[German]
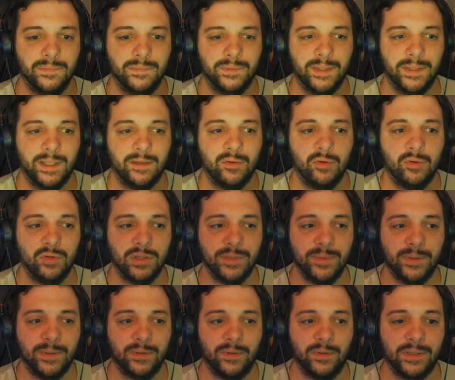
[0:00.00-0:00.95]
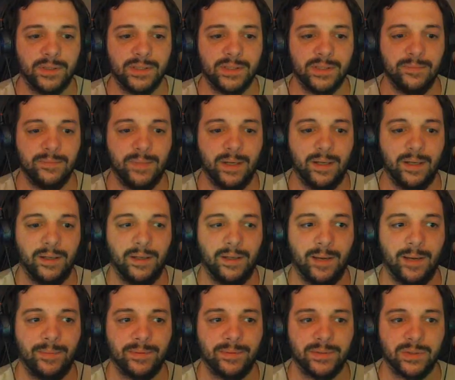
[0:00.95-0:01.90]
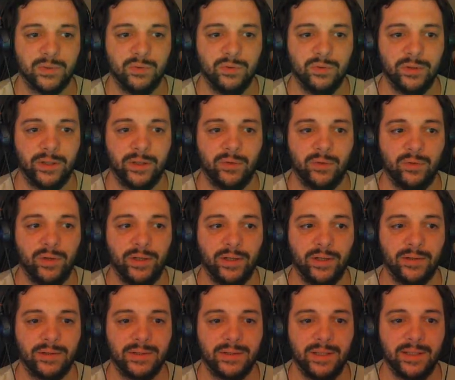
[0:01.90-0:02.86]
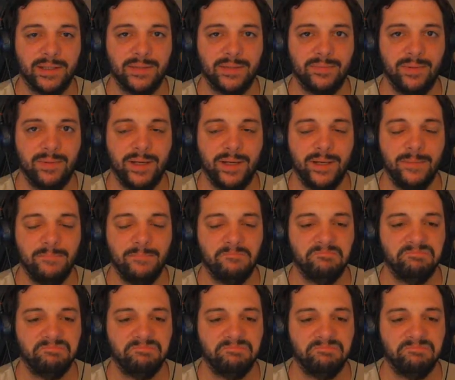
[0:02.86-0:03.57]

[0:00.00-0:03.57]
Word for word: Dann gucke ich es mir trotzdem an. Aber so ein reguläres Let's Play.